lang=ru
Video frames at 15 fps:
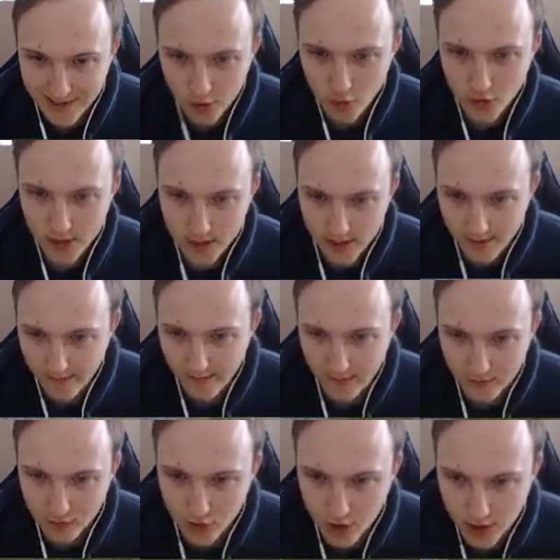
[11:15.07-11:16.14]
токсиков
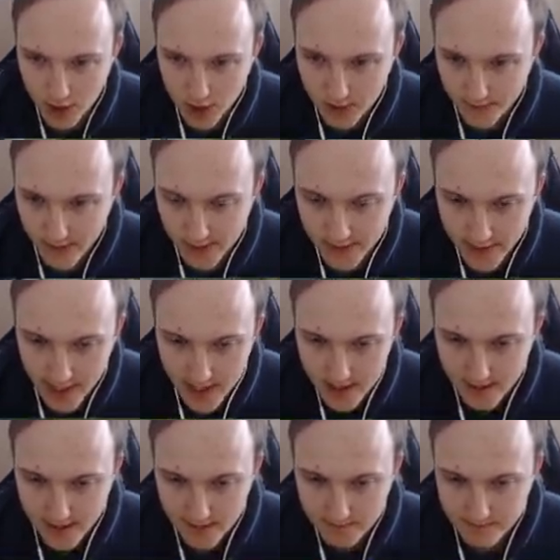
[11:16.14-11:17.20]
уже на шахте
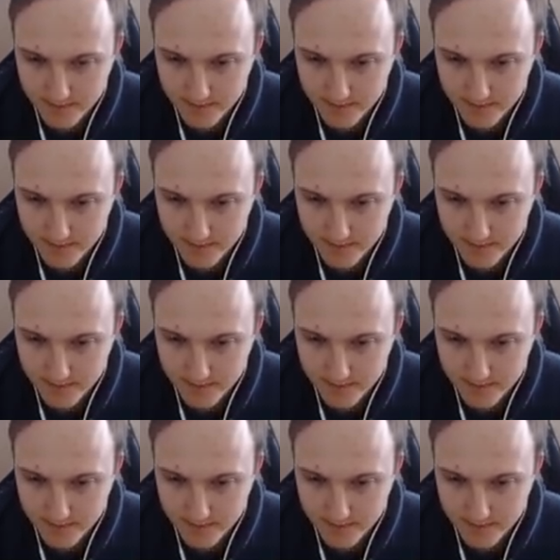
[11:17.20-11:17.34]
тренится.